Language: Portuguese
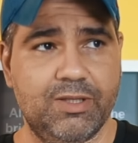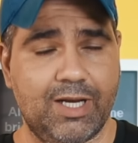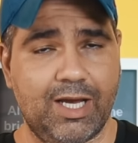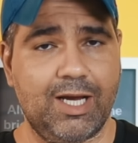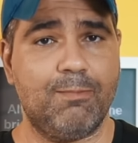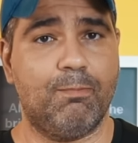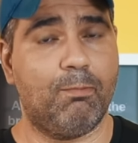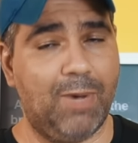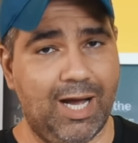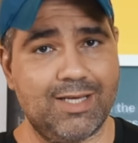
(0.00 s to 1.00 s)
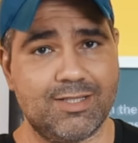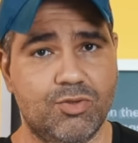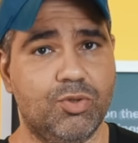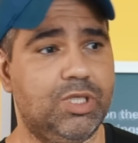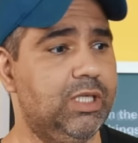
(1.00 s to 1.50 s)
entrega mais
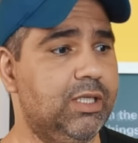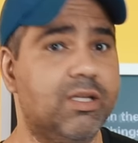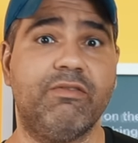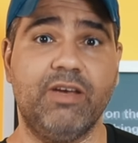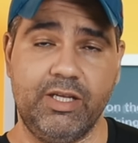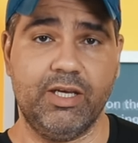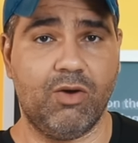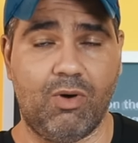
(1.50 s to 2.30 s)
do que deveria.